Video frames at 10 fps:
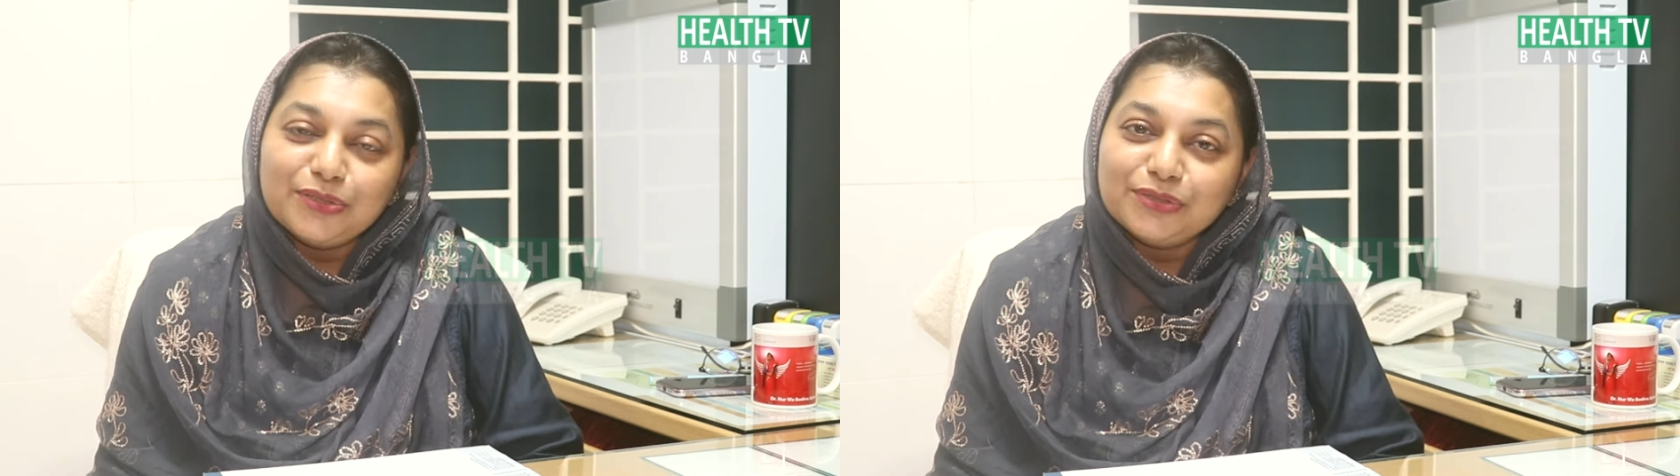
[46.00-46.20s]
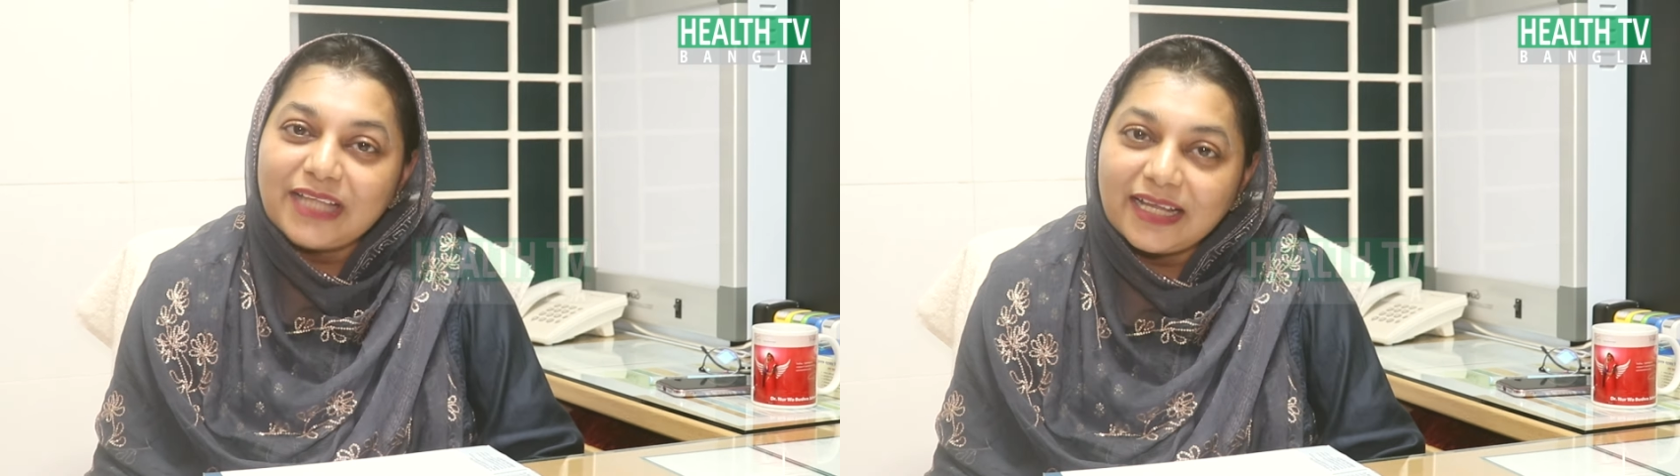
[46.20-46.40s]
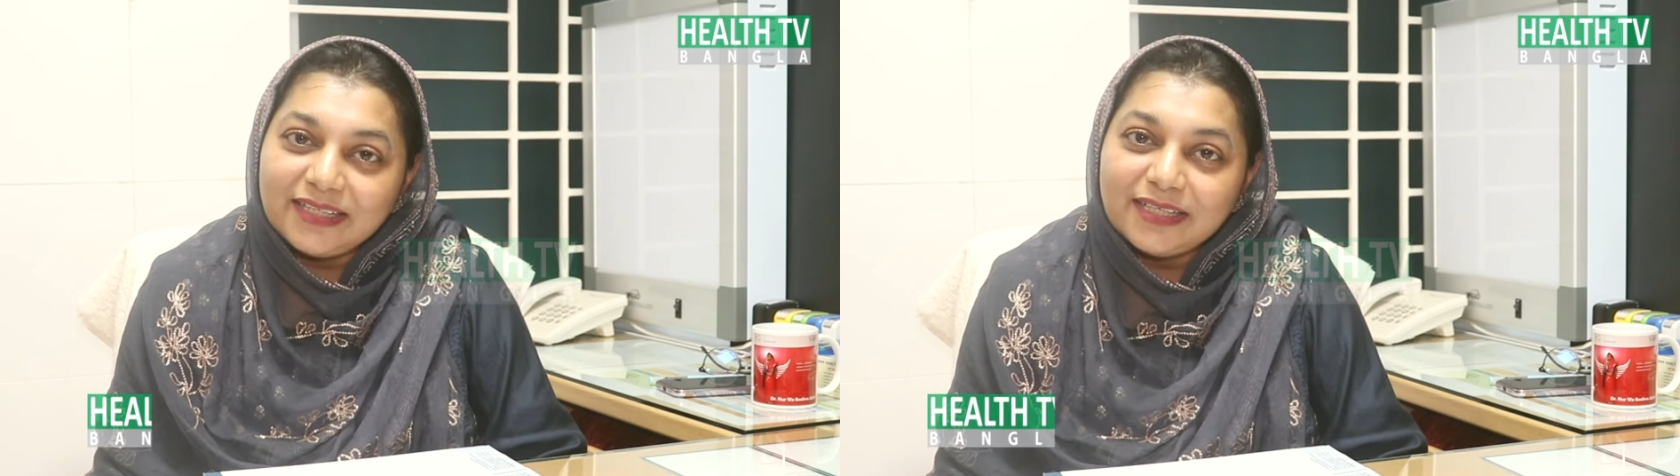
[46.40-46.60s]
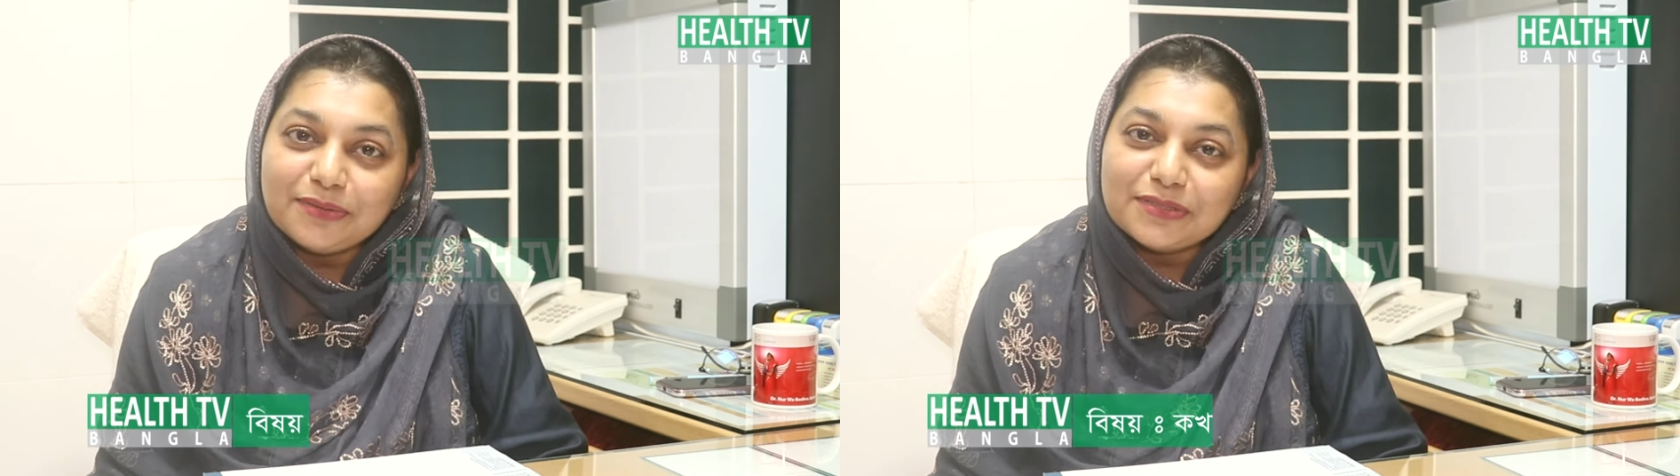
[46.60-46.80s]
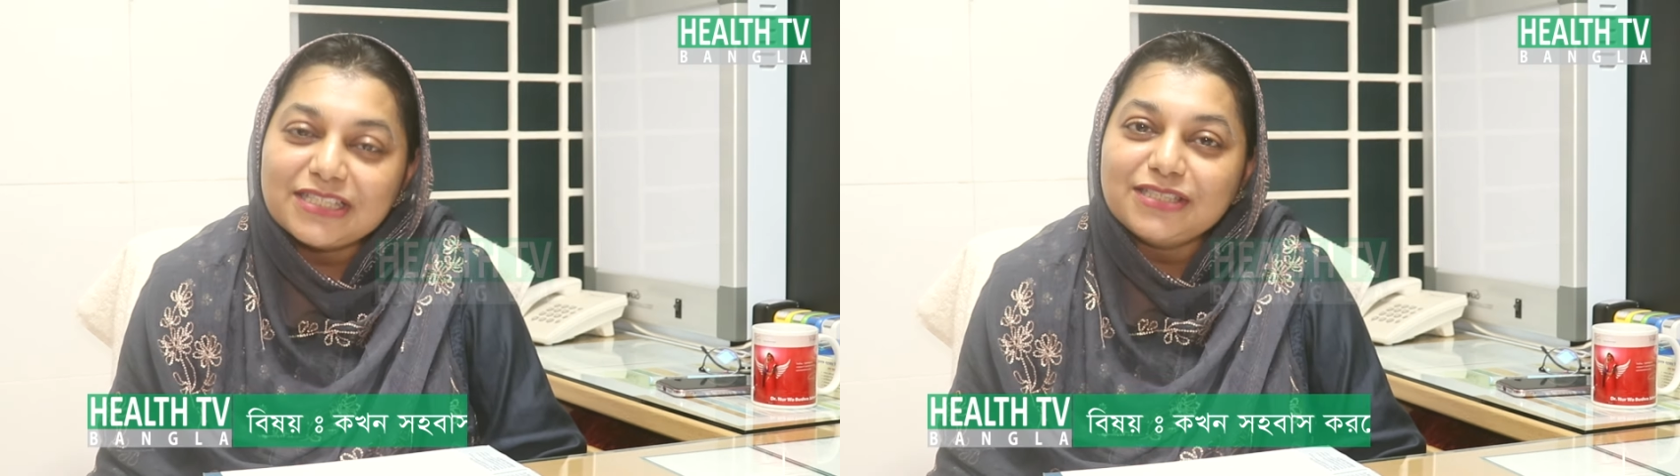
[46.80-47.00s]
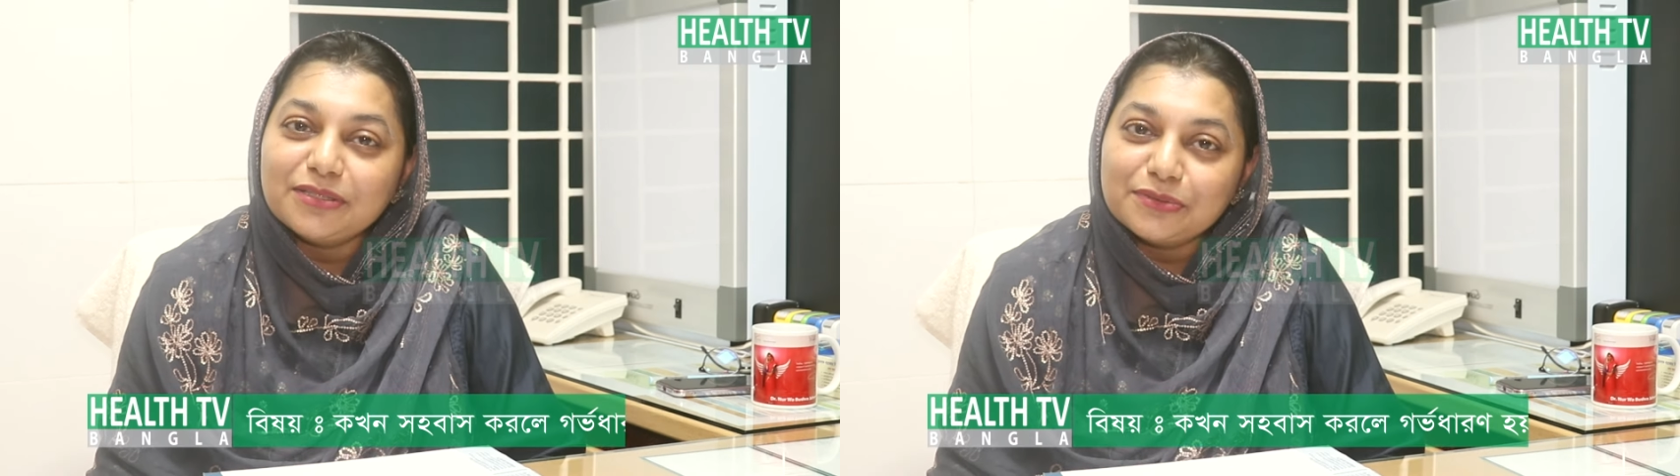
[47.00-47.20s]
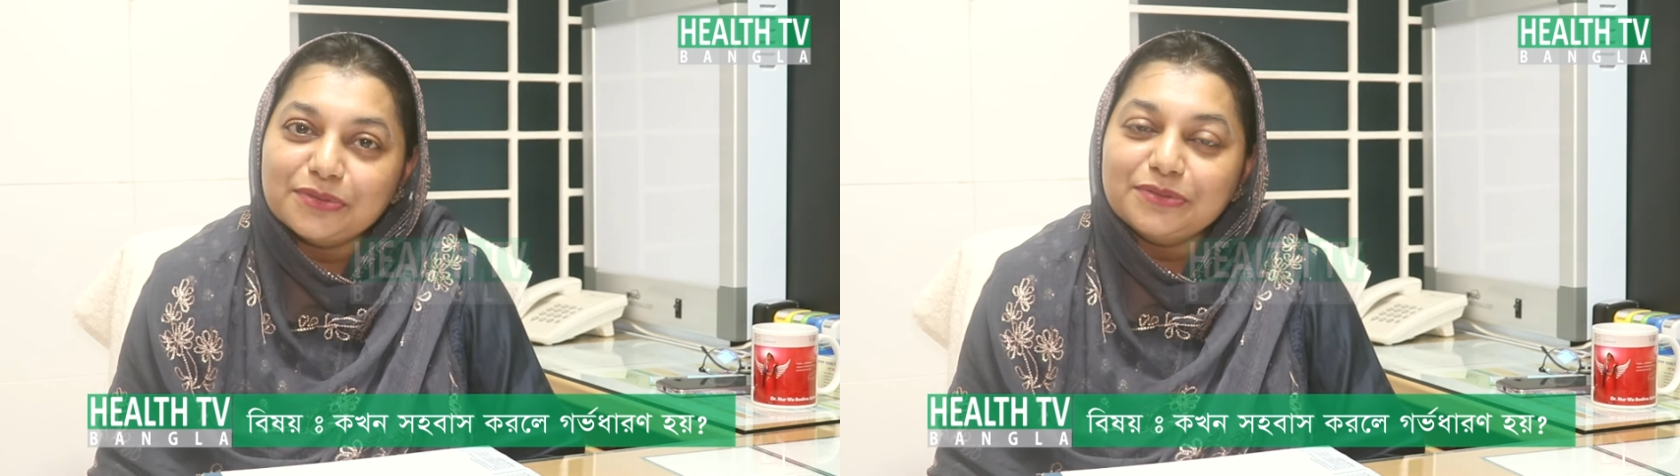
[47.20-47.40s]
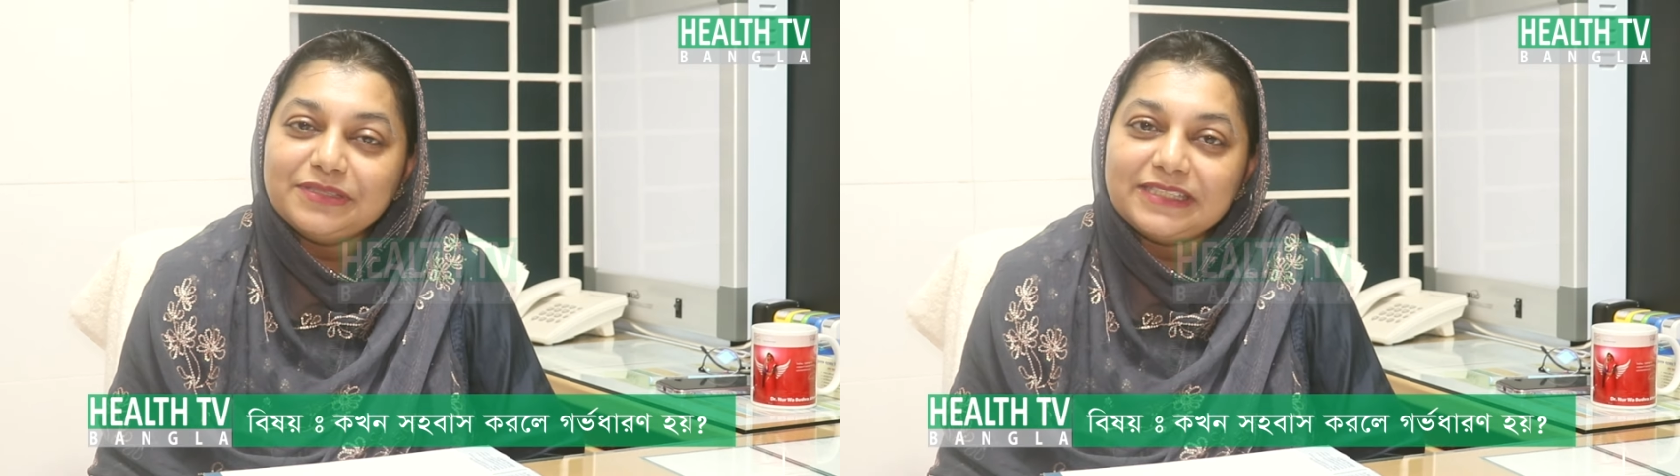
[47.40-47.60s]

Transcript: তো তাদের হচ্ছে যখন